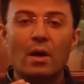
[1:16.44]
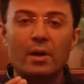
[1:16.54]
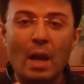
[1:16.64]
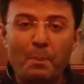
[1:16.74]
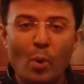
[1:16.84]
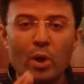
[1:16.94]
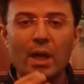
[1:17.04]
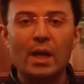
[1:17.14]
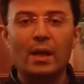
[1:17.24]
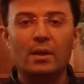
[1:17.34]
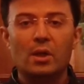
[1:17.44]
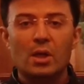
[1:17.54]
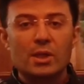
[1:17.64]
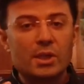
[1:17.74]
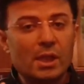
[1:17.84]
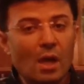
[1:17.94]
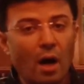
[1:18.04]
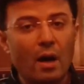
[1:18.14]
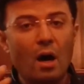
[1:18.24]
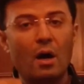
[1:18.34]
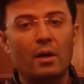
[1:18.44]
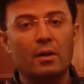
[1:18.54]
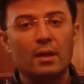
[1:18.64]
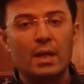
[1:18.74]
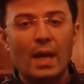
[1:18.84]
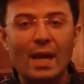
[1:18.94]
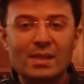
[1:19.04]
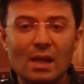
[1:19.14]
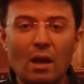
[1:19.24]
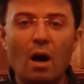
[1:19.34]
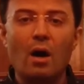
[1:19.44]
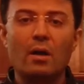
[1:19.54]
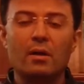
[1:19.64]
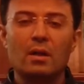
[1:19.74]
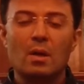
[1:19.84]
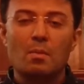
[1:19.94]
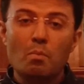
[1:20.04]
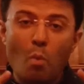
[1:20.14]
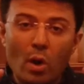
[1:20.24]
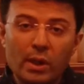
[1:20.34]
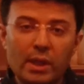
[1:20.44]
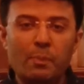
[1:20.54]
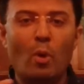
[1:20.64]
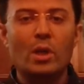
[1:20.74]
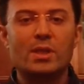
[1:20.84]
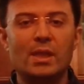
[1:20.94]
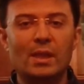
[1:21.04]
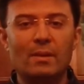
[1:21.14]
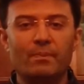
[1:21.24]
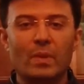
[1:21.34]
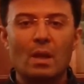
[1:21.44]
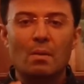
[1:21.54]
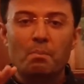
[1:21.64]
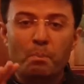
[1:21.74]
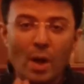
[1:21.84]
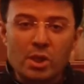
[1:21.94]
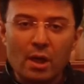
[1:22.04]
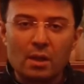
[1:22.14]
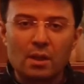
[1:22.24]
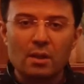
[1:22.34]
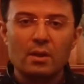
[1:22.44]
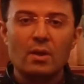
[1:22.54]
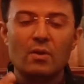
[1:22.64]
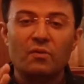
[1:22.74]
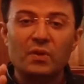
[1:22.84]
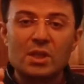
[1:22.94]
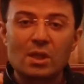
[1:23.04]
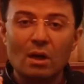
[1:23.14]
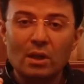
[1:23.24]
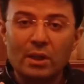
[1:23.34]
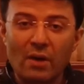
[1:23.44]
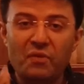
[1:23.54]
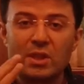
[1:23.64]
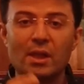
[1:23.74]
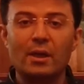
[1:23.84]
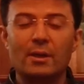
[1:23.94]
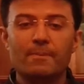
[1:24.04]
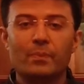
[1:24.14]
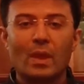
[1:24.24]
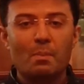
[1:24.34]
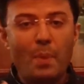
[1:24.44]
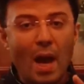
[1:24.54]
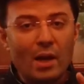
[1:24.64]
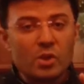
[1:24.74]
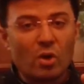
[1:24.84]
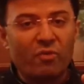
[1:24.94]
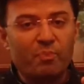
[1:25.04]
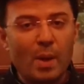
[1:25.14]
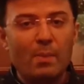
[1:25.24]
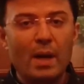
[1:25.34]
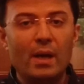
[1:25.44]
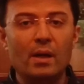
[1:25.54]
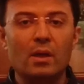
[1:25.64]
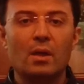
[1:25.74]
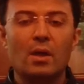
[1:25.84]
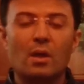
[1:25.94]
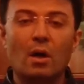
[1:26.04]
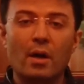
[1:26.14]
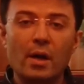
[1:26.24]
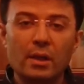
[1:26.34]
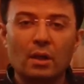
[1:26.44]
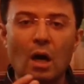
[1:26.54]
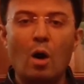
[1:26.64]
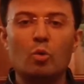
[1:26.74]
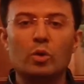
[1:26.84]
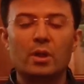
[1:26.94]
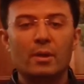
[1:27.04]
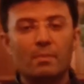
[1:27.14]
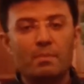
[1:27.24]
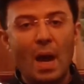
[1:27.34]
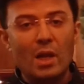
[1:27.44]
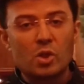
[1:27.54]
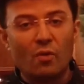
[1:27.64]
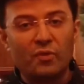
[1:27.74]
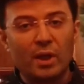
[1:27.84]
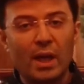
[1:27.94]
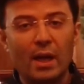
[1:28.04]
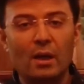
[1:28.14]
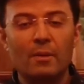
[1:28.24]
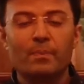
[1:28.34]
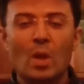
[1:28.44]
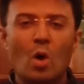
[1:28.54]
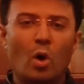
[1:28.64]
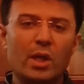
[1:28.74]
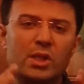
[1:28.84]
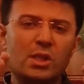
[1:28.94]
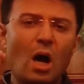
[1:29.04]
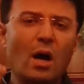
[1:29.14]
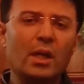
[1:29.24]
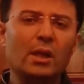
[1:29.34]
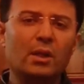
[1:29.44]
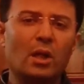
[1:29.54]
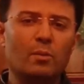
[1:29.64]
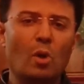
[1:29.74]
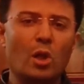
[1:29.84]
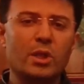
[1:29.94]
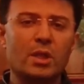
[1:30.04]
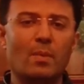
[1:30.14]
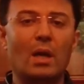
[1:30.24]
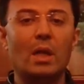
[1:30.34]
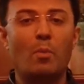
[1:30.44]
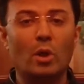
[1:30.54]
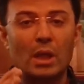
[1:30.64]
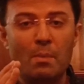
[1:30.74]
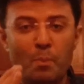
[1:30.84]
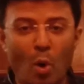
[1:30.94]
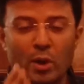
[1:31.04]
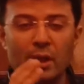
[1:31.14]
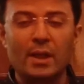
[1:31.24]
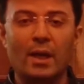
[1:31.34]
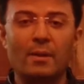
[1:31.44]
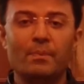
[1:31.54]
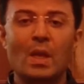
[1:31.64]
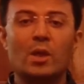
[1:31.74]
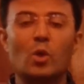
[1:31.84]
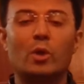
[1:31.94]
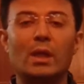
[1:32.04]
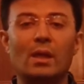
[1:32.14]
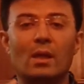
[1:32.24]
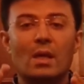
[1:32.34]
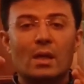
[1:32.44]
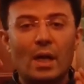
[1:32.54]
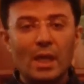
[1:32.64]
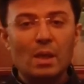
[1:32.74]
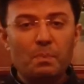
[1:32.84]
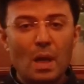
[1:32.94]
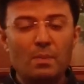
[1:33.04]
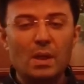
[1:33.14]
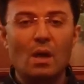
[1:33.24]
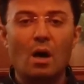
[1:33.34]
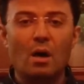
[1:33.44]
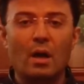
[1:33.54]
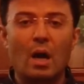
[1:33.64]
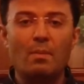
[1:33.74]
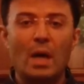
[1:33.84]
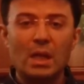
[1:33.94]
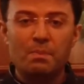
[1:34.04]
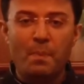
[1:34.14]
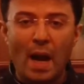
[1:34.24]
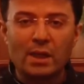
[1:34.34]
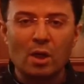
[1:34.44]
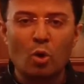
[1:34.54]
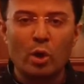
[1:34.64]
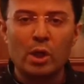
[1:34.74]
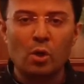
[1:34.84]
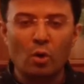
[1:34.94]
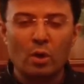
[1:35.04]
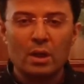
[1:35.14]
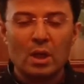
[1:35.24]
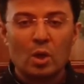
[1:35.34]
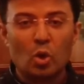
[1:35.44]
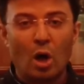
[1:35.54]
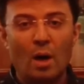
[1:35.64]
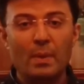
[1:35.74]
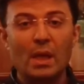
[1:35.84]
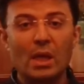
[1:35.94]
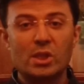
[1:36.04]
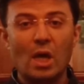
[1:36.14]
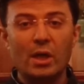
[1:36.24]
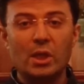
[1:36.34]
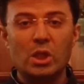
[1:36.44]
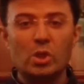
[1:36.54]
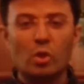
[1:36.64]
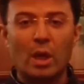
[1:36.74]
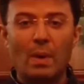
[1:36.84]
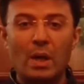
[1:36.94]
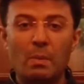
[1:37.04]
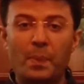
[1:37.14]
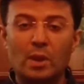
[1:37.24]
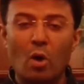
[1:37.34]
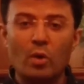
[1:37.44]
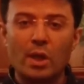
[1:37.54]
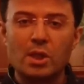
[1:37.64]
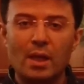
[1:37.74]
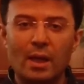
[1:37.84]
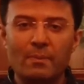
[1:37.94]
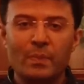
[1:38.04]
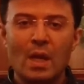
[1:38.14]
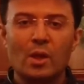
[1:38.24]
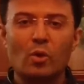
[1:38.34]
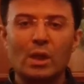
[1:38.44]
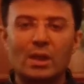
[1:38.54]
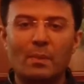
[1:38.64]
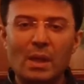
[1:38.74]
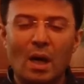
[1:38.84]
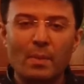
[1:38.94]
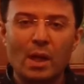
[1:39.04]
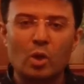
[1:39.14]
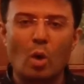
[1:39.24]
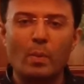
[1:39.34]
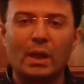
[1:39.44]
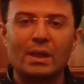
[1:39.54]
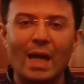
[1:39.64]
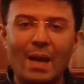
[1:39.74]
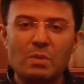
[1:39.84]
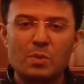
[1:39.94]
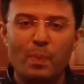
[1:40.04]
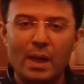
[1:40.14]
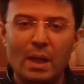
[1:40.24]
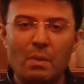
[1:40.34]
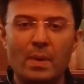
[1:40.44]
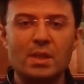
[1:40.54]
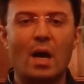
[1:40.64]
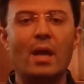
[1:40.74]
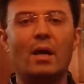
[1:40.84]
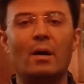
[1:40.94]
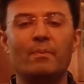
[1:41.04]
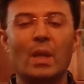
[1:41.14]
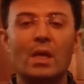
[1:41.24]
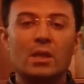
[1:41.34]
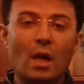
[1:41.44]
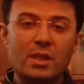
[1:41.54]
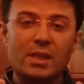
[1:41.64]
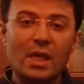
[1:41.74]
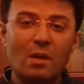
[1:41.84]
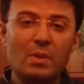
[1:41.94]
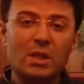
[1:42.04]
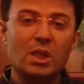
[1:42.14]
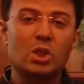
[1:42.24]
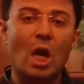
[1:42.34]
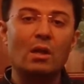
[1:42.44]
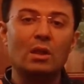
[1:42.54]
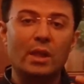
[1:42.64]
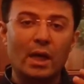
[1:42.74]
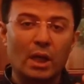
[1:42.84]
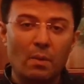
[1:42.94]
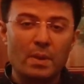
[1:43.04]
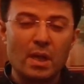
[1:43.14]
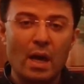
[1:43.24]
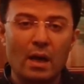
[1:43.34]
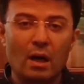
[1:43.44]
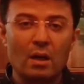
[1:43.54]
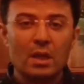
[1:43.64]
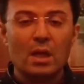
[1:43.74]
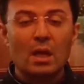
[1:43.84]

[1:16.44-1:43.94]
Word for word: रेपो रेट सीआरआर एसएलआर मॉनिटरी पॉलिसी बजट फिस्कल डेफिसिट बैलेंस ऑफ पेमेंट करंट अकाउंट बैलेंस ऑफ ट्रेड और ये सारी टर्मिनोलॉजीज हमारे लिए बहुत इंपॉर्टेंट हैं क्योंकि कहीं पे भी अगर हमारी बैठक हो रही हो तो हमें ये सारी चीज़ों के बारे में पता होना चाहिए क्योंकि तभी हमें इकोनॉमिक टाइम्स पढ़ने में मज़ा आएगा या सी चैनल देखने में मज़ा आएगा